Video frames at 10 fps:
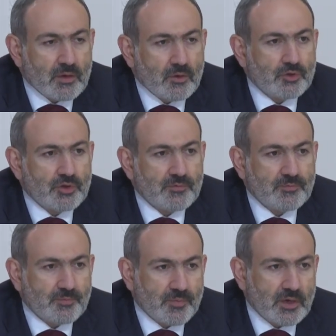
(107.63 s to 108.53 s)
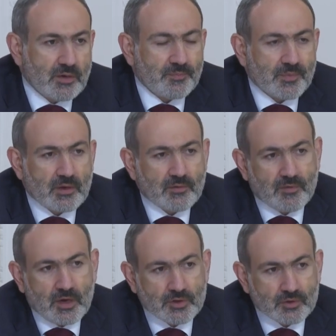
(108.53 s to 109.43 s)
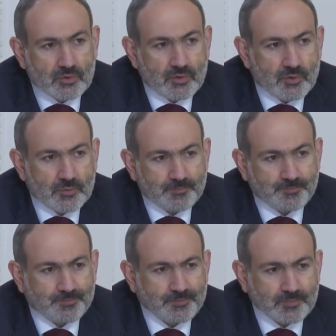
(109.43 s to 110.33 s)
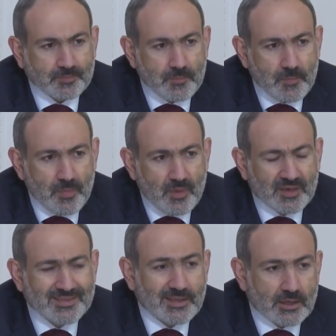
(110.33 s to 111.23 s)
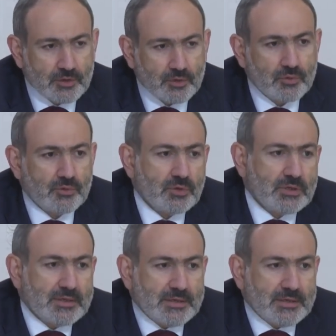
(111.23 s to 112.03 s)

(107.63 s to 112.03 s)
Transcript: очень э, важную статью